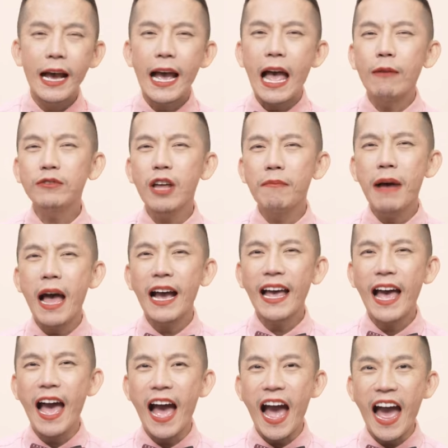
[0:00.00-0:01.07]
คำต่อมา
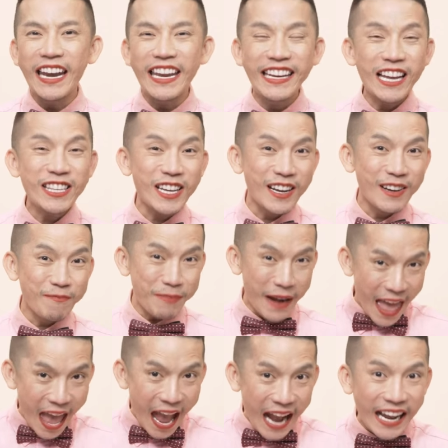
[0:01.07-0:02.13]
ค่ะอันนี้น่าจะแป
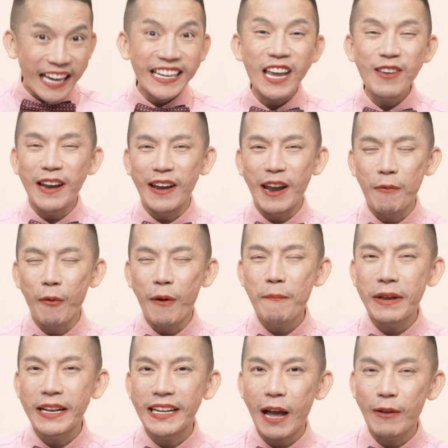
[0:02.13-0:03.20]
ลกันได้อยู่แล้วนะเพราะว่า
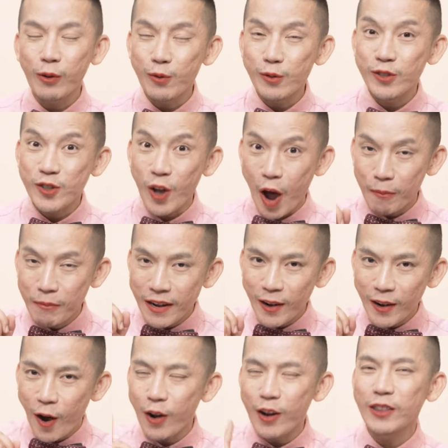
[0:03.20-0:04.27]
เป็นคำที่คุณสอนเมื่อ
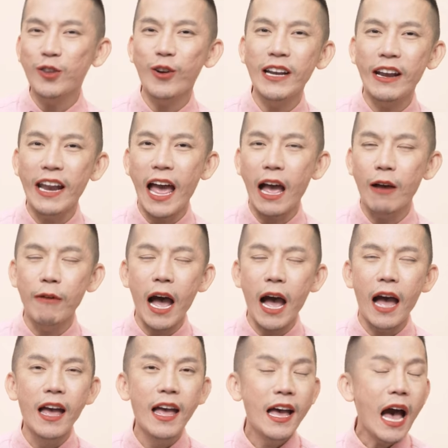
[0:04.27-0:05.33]
ข้อต้นๆแล้วนะคะคำว่า
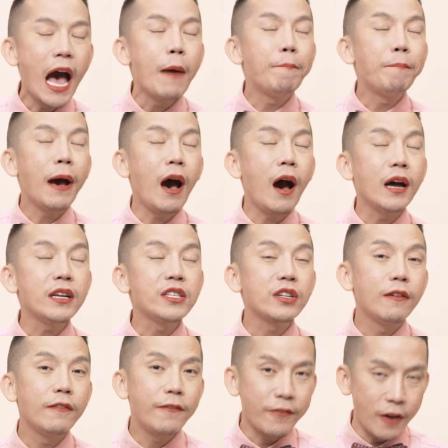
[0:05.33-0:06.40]
apart
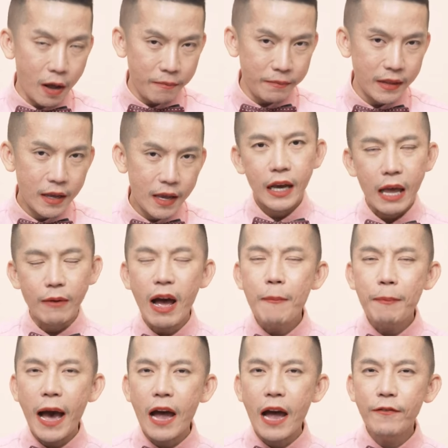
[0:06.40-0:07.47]
from คำว่า
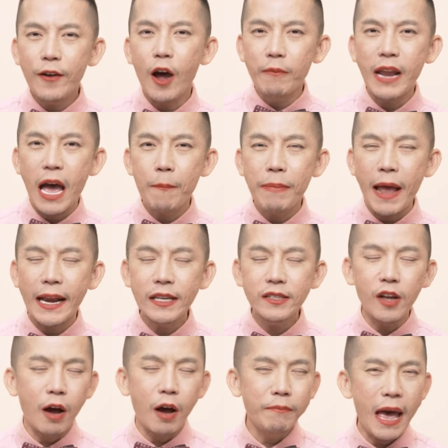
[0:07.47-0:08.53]
apart from นะแปลได้
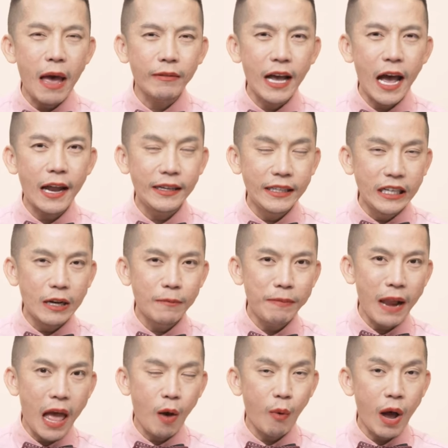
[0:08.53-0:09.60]
2แบบค่ะ1แป
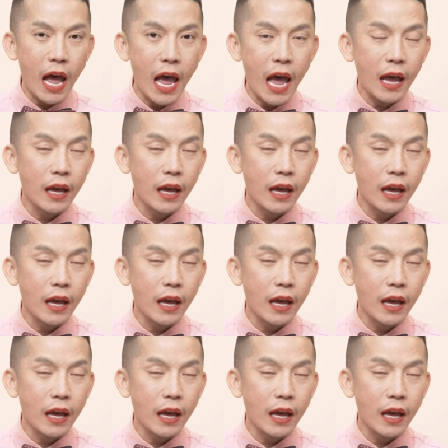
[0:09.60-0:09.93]
ลว่า